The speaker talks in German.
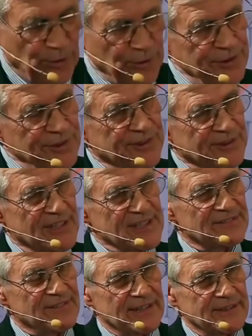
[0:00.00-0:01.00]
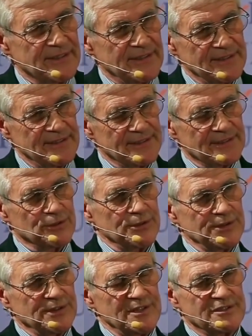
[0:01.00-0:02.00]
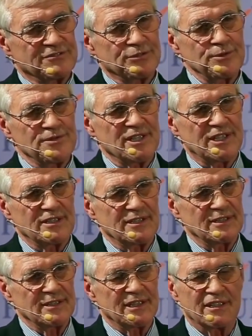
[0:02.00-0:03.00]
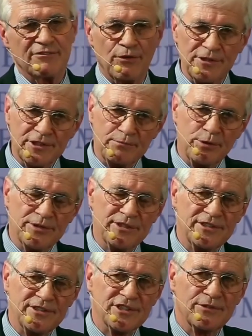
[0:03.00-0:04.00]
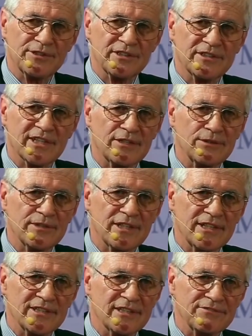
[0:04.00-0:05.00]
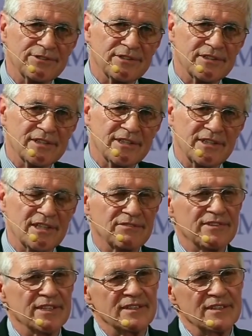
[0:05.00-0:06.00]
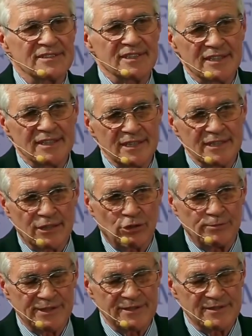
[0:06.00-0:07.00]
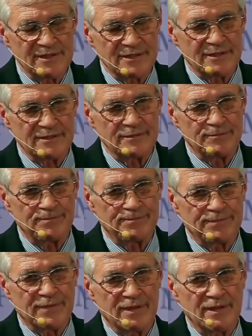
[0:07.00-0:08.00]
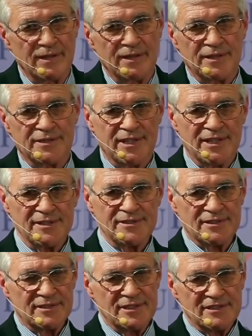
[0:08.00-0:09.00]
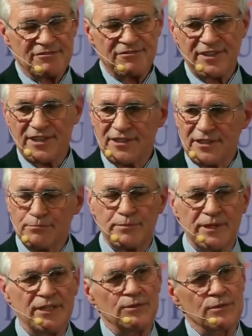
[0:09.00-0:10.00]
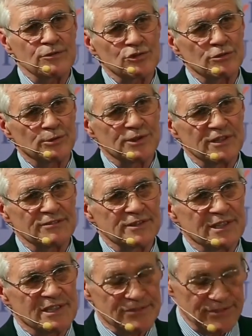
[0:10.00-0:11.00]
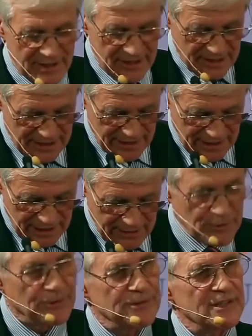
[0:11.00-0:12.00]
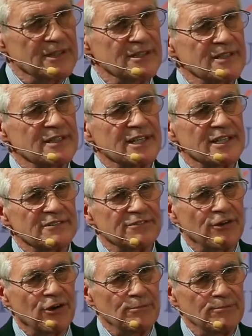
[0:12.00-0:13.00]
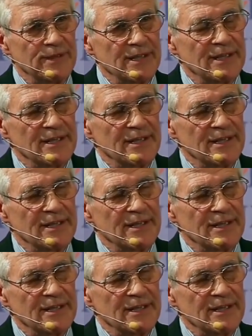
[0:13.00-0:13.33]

Und das Zweite ist, durch diese frühzeitige gewollte, politisch gewollte Trennung der Eltern von den Kindern werden diese Kinder traumatisiert. Das heißt, diese fehlende Bindung zur Mutter wird jetzt von den Kindern im Grunde in irgendeiner Form